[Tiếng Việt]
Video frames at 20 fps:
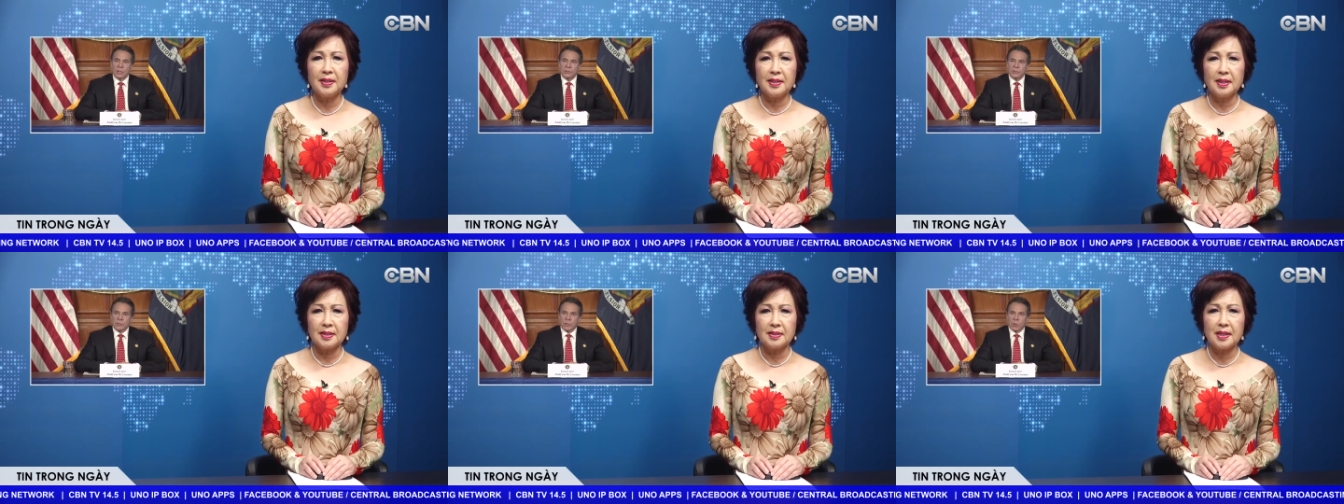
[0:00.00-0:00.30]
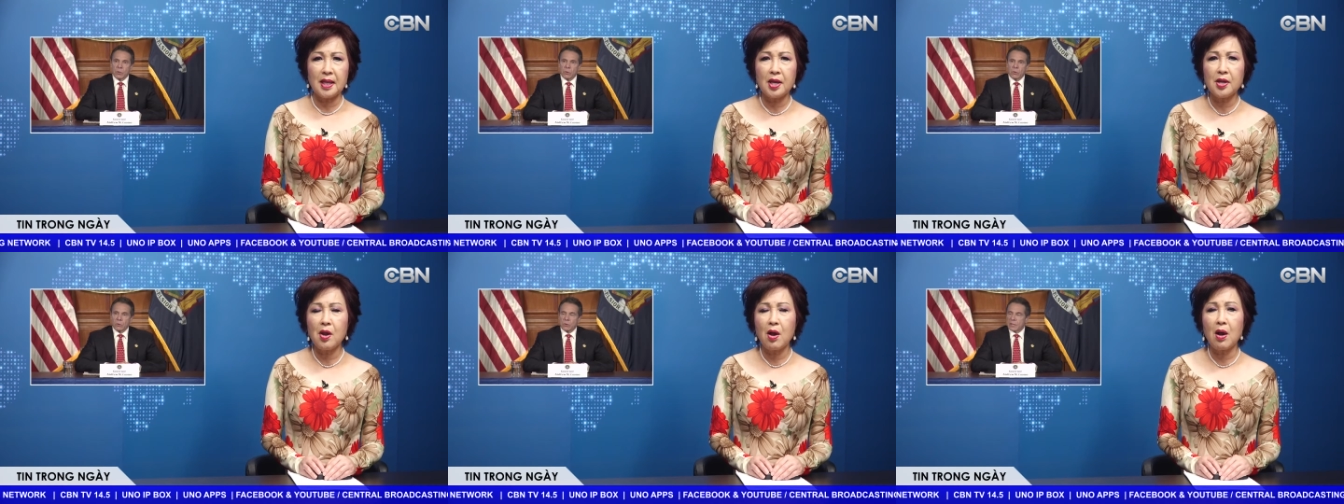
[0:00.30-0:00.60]
thực
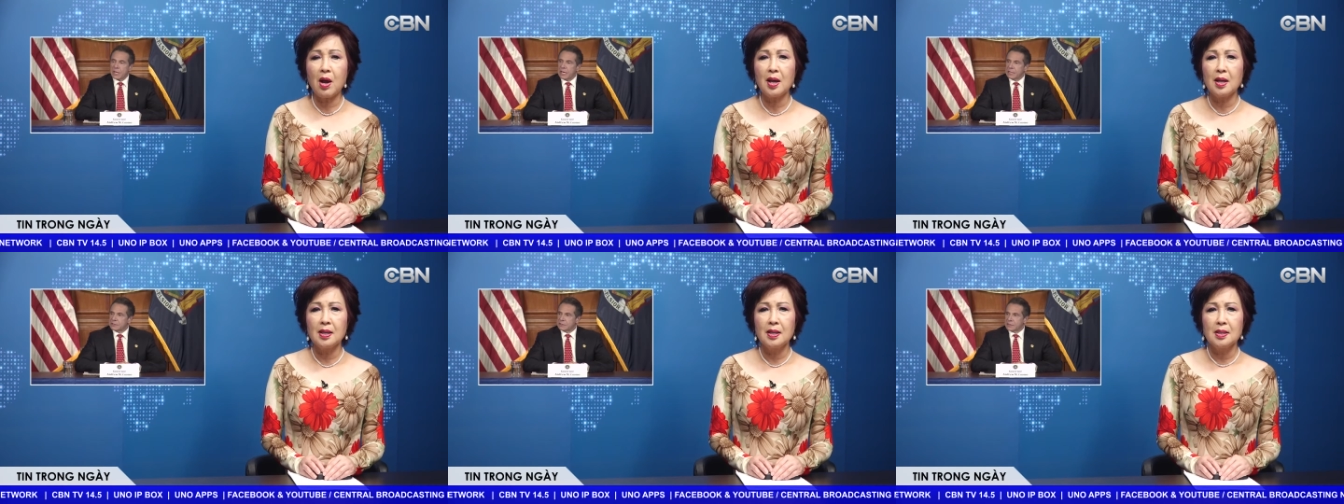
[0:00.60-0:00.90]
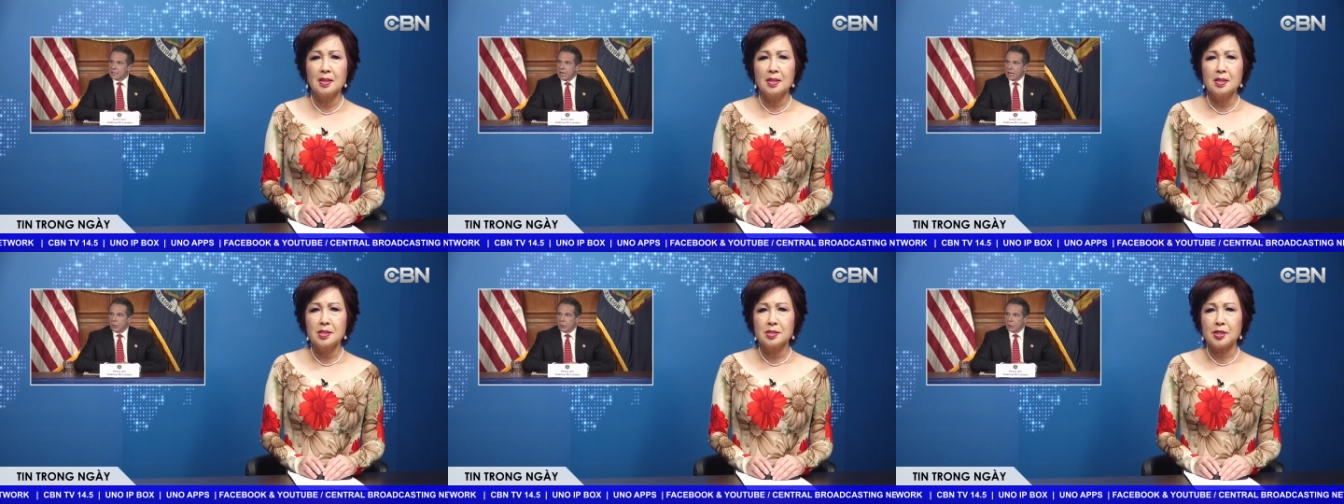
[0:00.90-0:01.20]
tế đó,
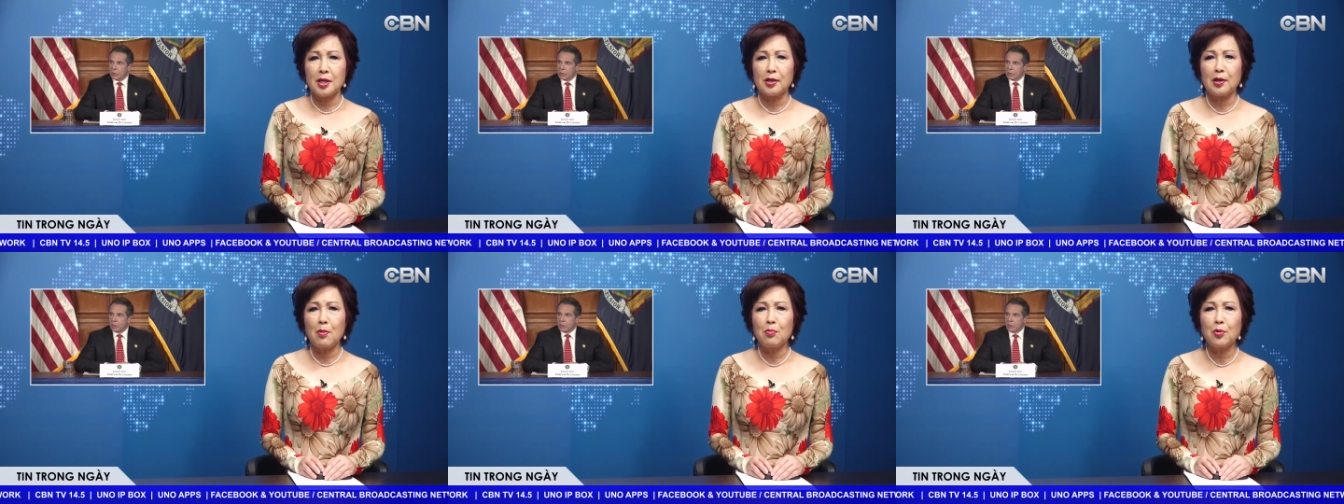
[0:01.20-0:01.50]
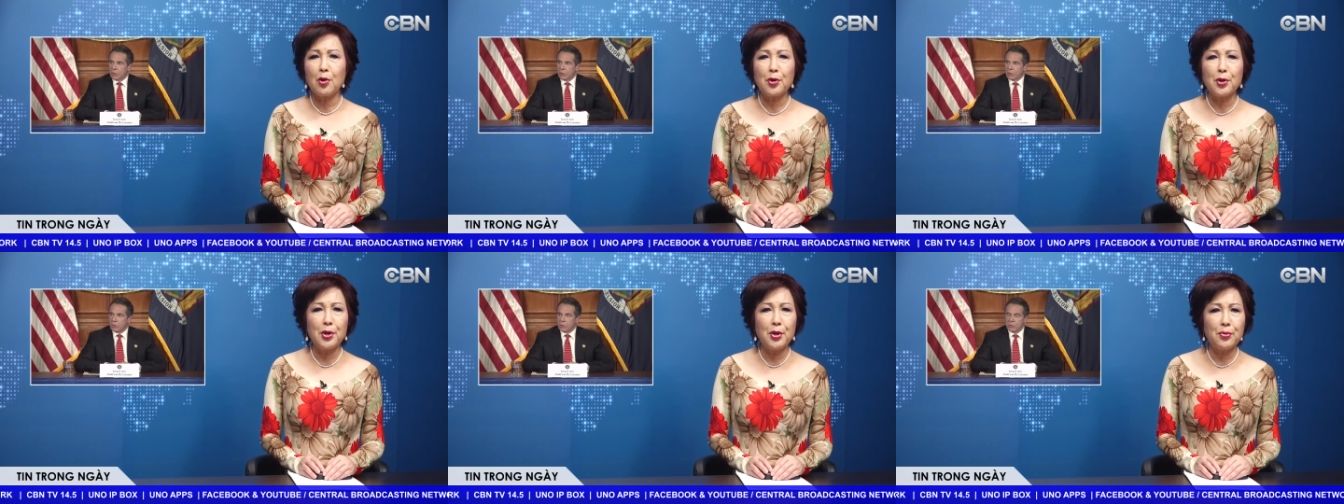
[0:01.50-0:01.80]
sẽ không
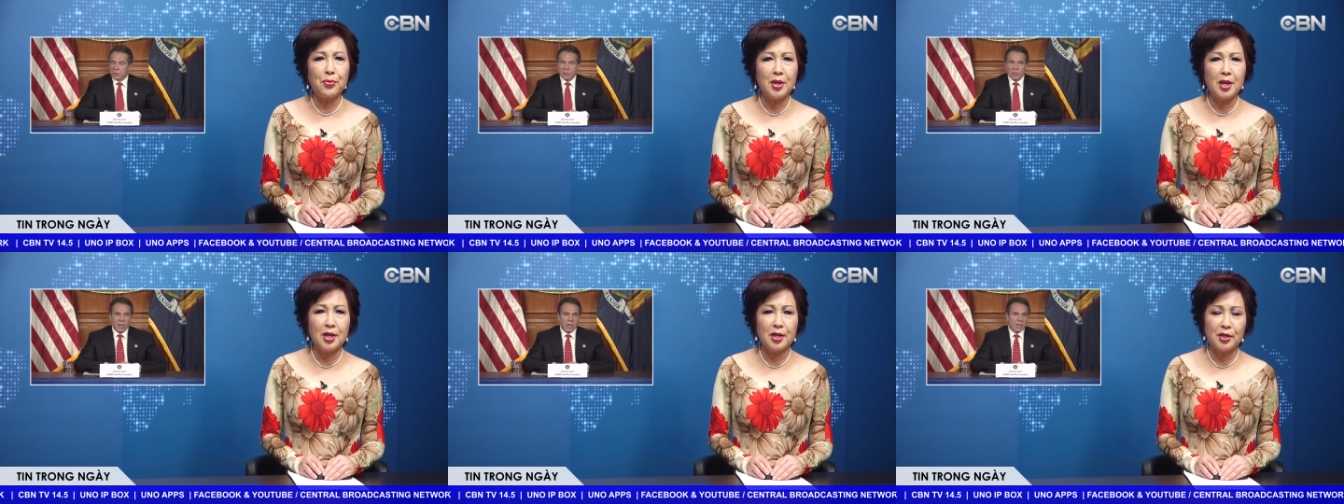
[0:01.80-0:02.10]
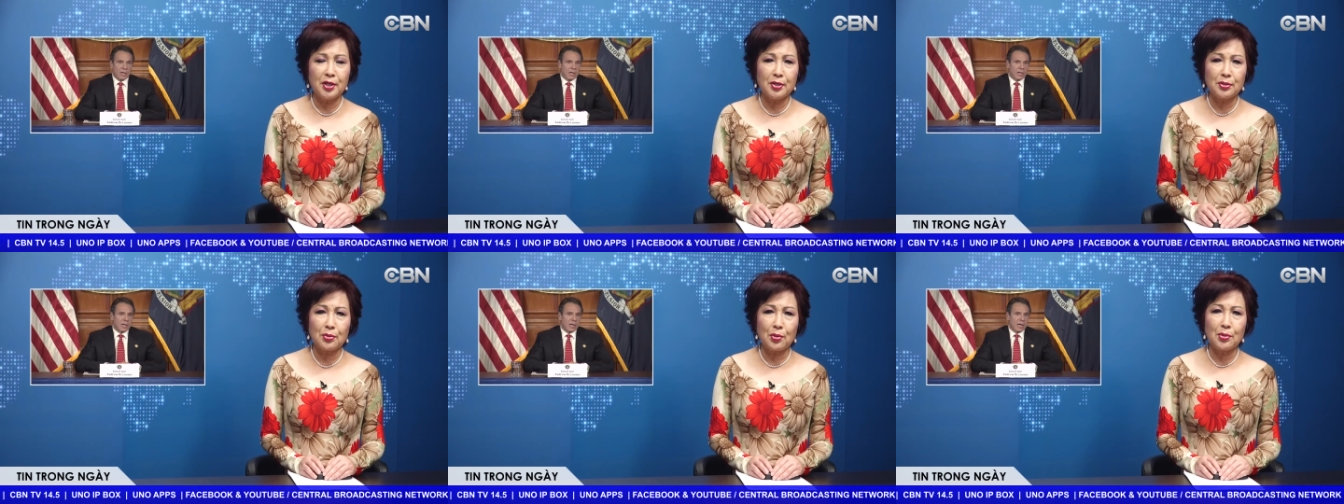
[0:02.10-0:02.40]
có điều gì
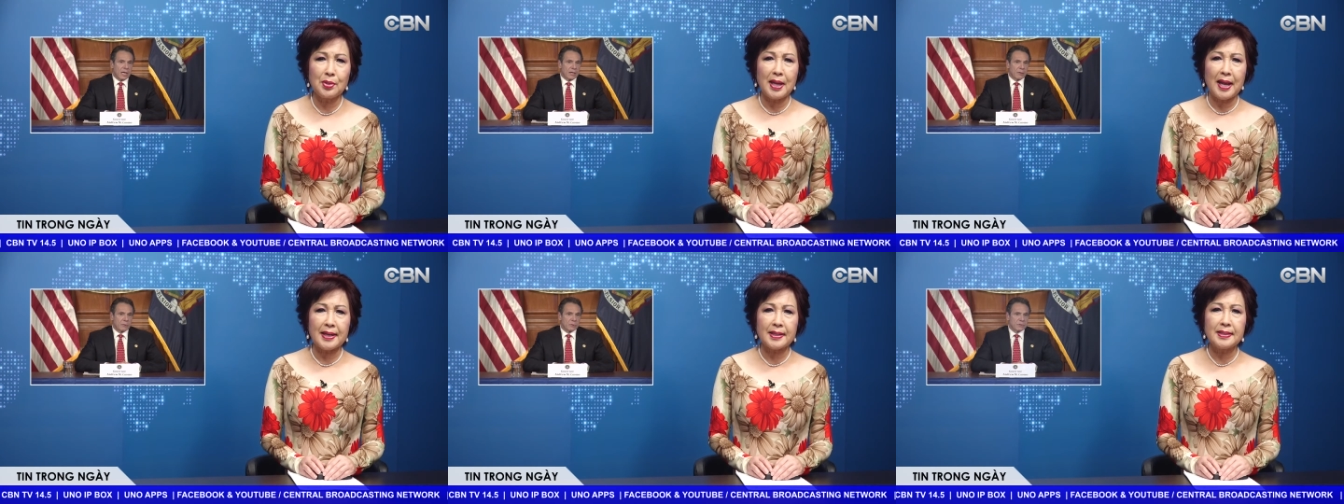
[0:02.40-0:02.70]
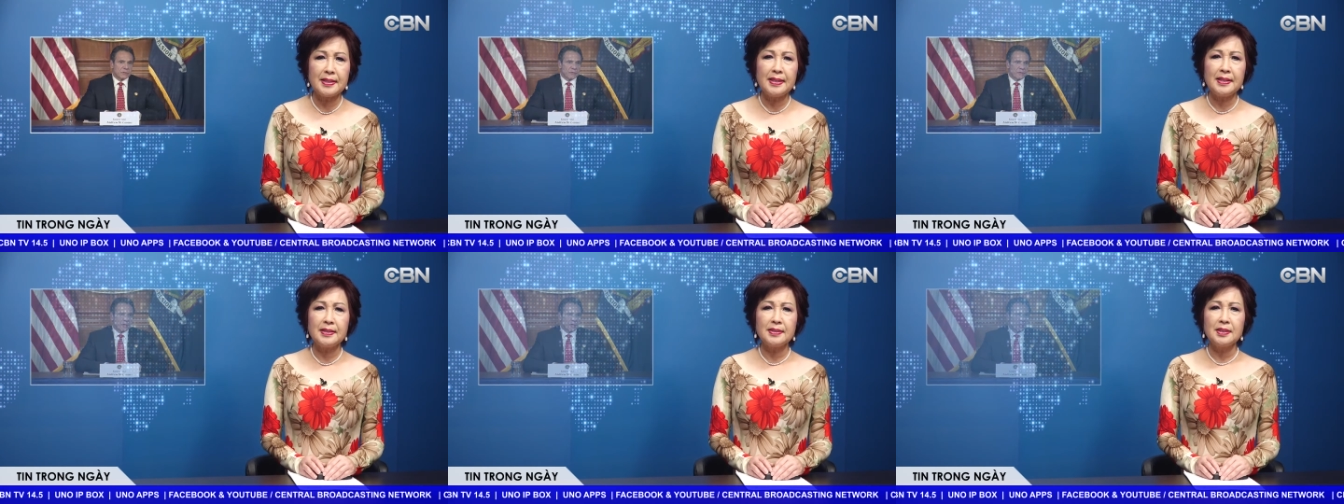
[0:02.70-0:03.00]
khiến tôi ngạc
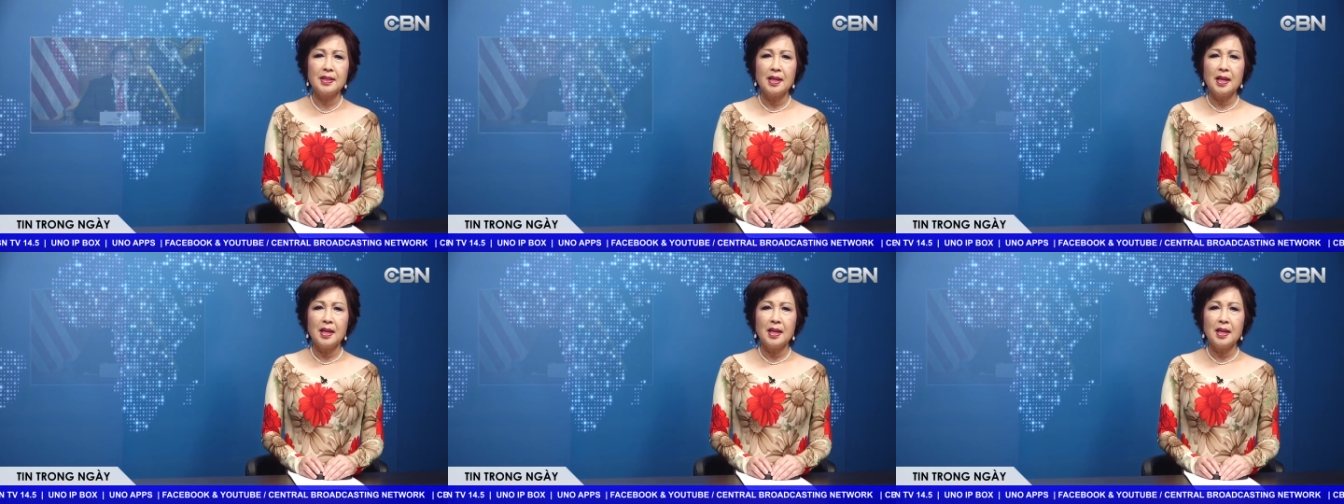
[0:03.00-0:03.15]
nhiên